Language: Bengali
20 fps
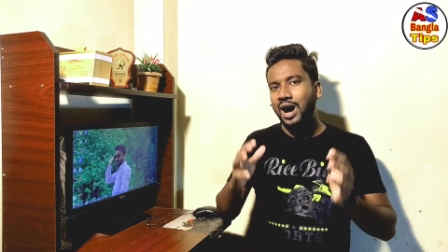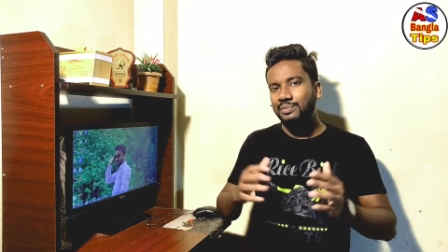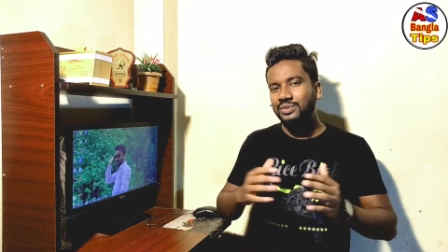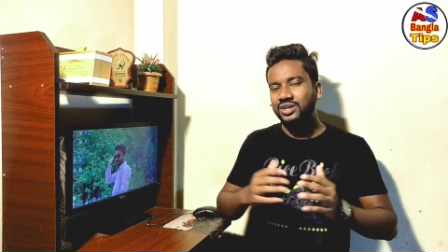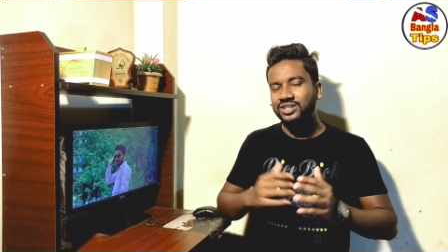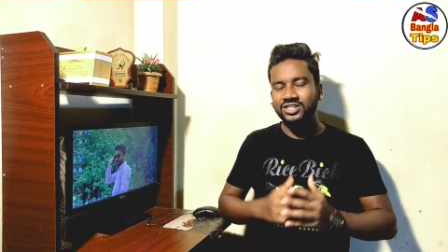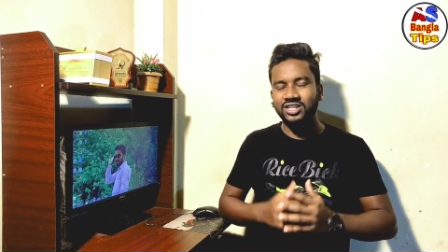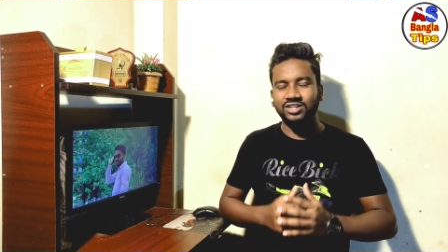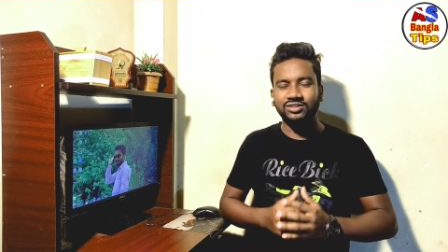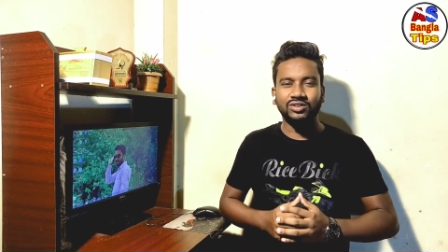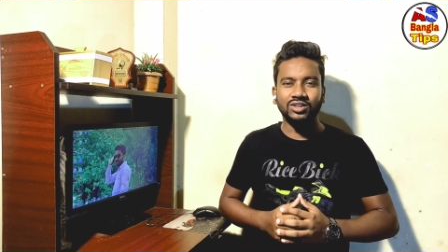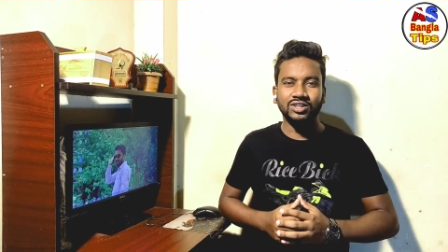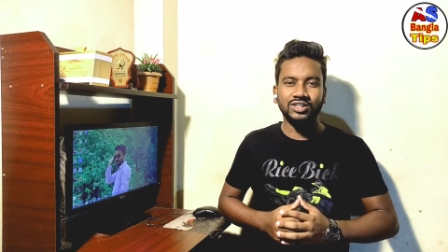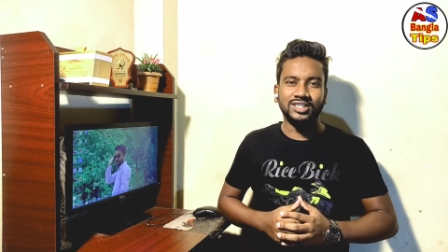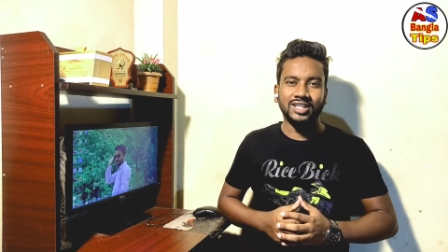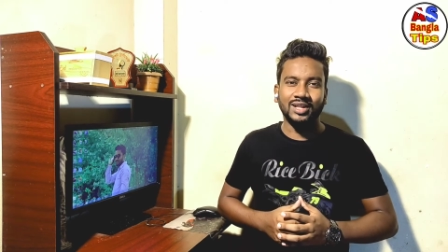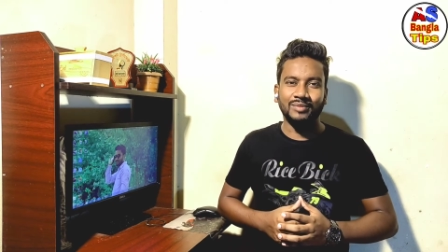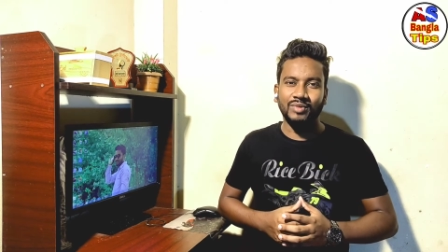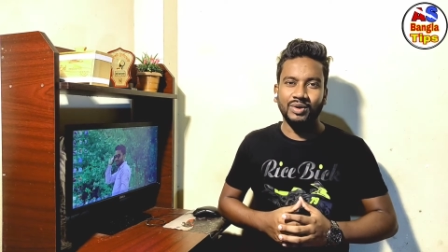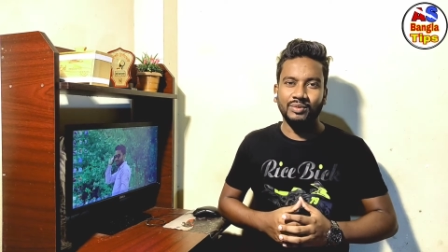আমি সাজুল
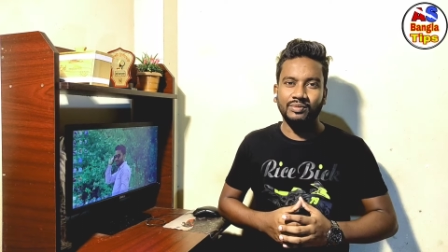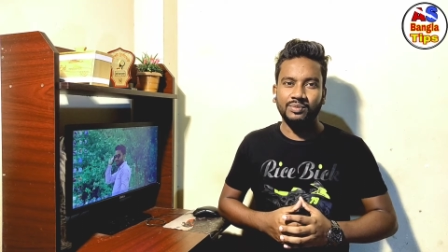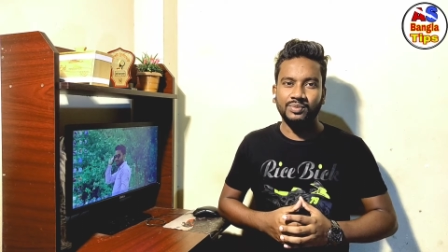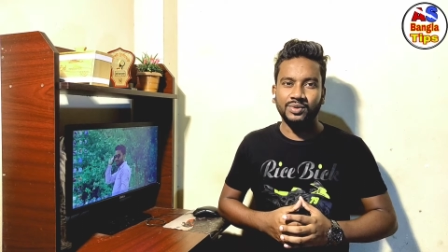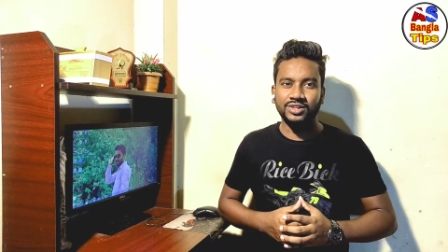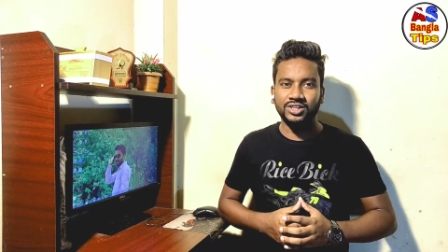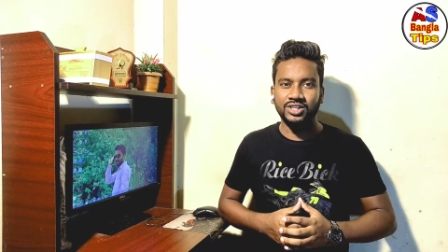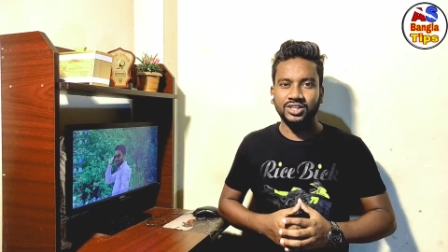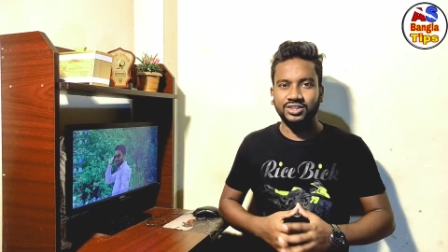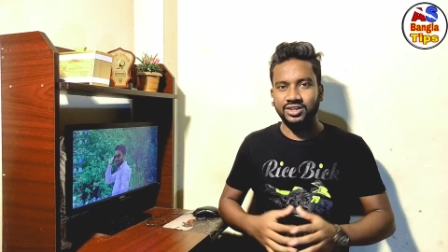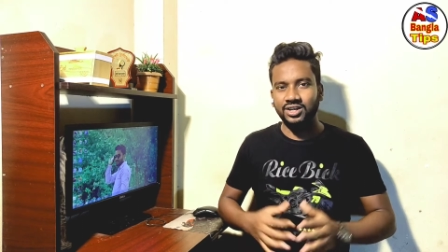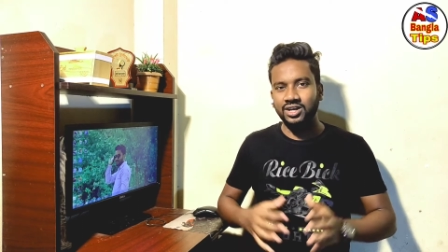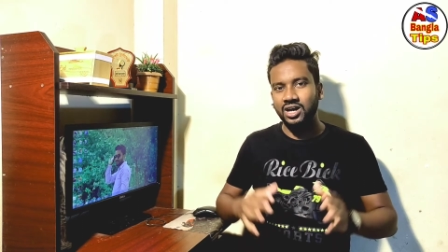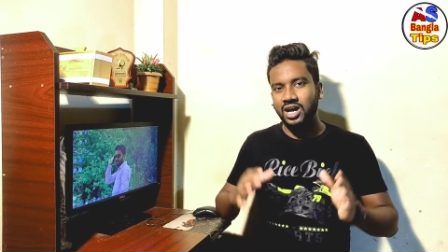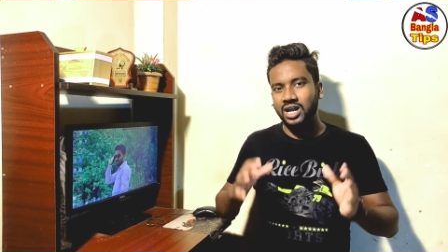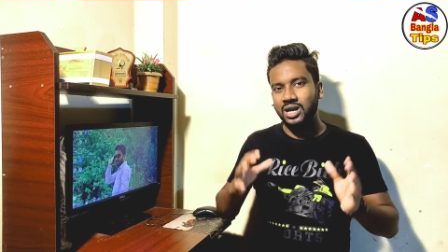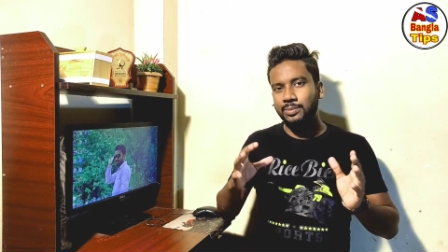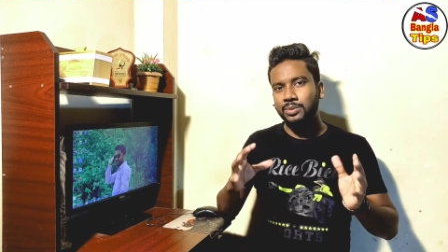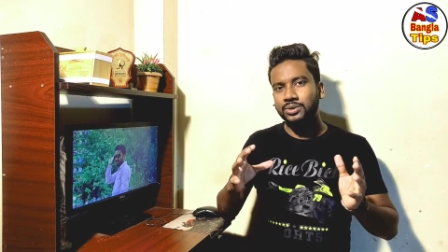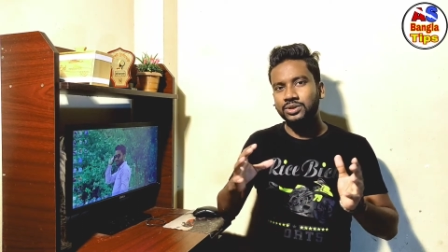ইসলাম বাবু আপনাদের সাথে
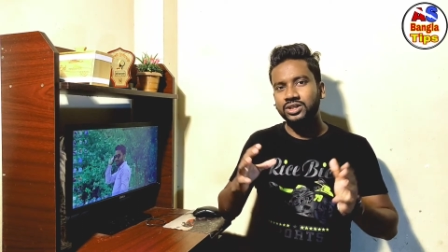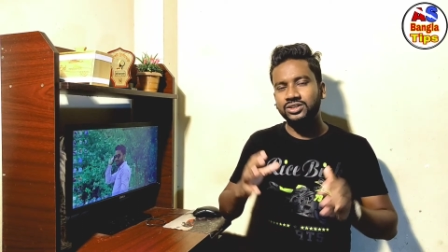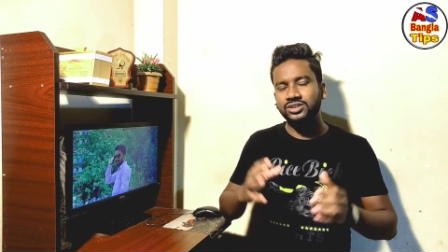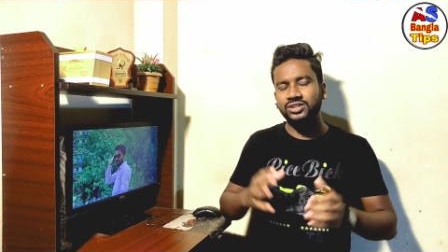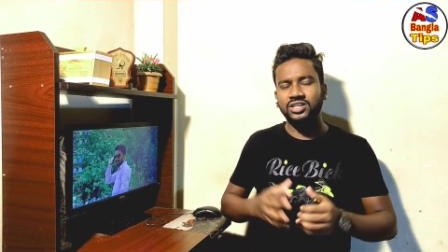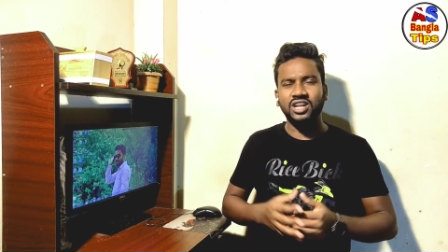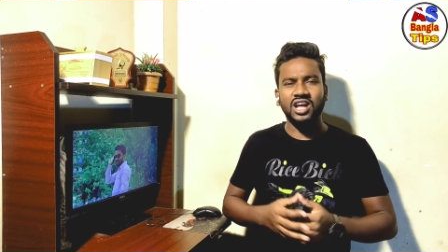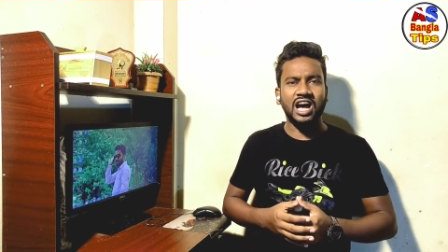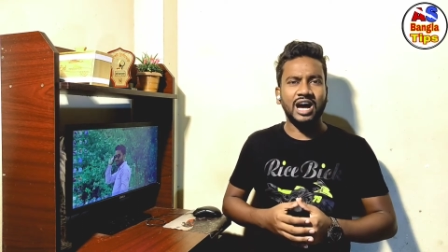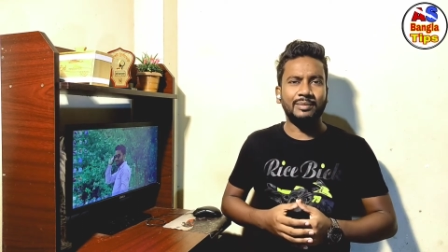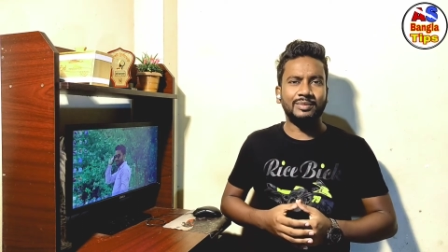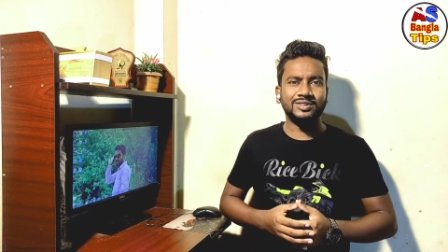আর আপনারা দেখছেন